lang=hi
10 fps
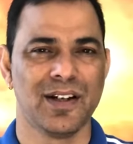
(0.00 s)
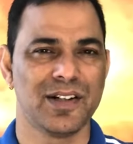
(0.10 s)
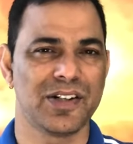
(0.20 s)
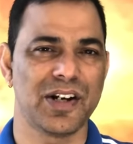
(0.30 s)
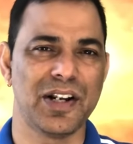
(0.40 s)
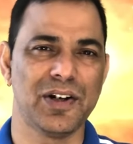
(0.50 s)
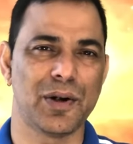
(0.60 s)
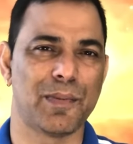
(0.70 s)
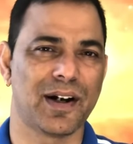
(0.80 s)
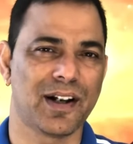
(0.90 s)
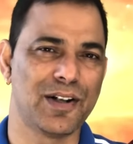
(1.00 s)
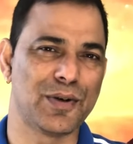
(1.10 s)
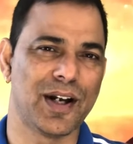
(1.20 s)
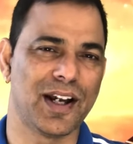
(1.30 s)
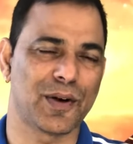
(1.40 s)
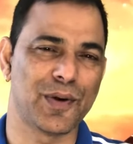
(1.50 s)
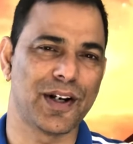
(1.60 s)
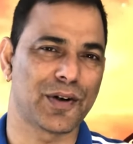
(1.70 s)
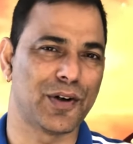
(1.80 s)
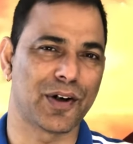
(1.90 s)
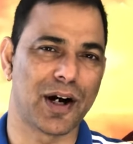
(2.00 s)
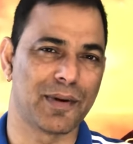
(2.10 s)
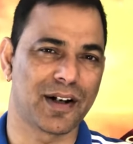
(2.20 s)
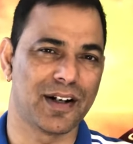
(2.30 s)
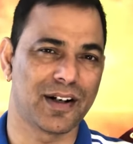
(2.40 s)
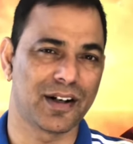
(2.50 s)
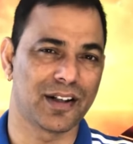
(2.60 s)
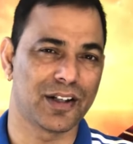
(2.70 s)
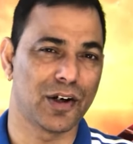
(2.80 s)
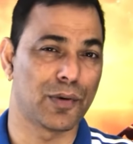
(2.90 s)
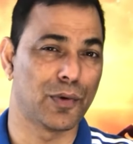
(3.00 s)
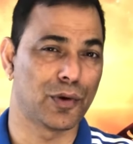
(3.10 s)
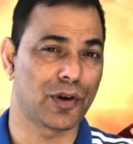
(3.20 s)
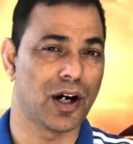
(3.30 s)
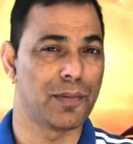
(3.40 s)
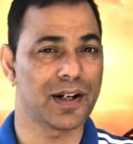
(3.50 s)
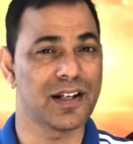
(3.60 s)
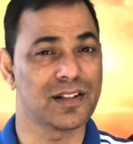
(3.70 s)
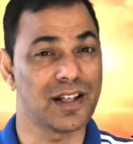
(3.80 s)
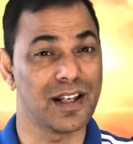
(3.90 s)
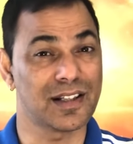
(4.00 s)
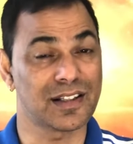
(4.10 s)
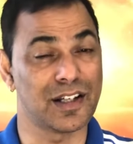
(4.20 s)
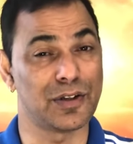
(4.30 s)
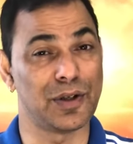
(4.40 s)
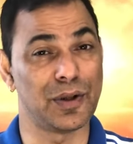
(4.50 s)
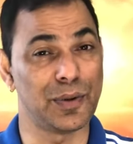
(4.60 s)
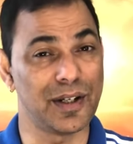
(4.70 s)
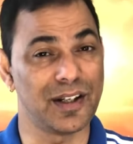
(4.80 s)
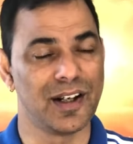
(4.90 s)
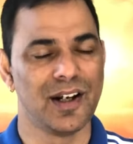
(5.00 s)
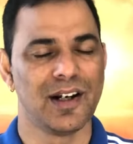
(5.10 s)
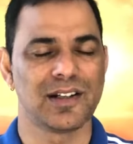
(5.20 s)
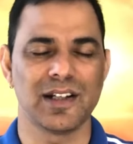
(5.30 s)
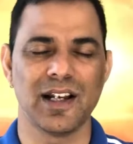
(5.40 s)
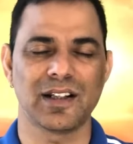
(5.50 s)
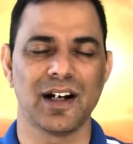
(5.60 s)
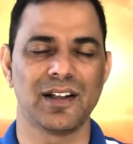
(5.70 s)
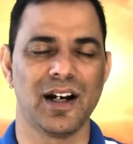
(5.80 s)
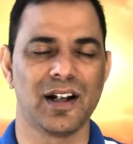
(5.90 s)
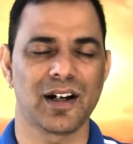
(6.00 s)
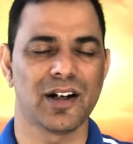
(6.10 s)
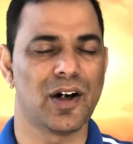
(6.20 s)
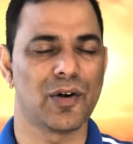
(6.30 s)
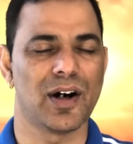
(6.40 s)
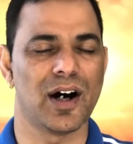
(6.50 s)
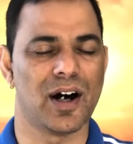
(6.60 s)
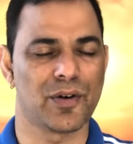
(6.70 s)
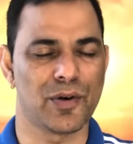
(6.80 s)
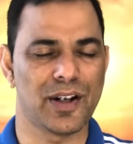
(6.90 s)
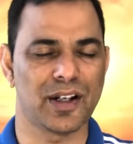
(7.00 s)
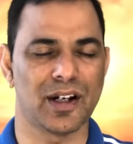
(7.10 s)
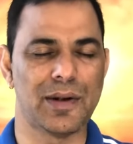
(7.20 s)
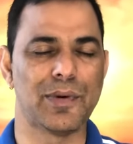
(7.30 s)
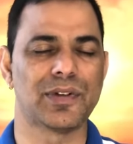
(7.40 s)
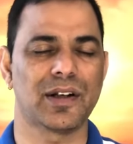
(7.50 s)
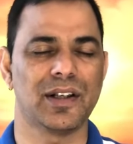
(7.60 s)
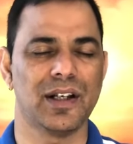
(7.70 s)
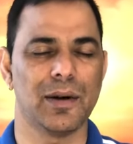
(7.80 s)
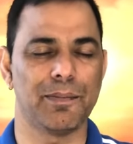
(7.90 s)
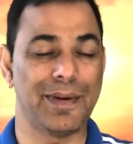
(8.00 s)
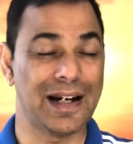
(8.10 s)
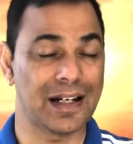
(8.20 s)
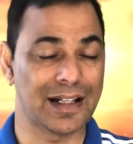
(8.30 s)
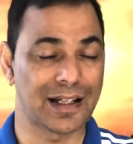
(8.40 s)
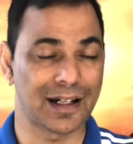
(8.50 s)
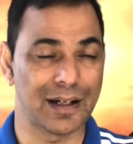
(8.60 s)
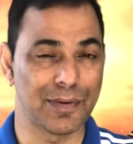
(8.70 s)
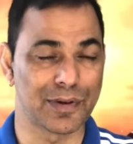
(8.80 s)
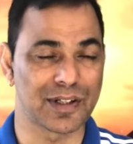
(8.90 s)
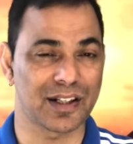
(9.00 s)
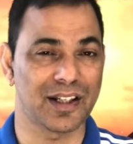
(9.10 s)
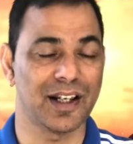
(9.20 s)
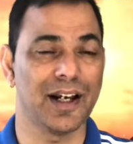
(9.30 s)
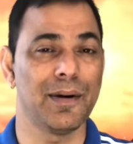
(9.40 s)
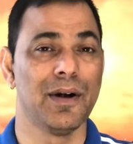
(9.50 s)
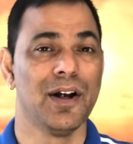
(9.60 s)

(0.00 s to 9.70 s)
ये शनि और मंगल जो हैं कोई ना कोई रुकावट खड़ी कर देते हैं और वो रुकावट है सेहत से जुड़ी हुई सेहत का ध्यान रखना होगा आंखों की तकलीफ हो सकती है पेट की तकलीफ हो सकती है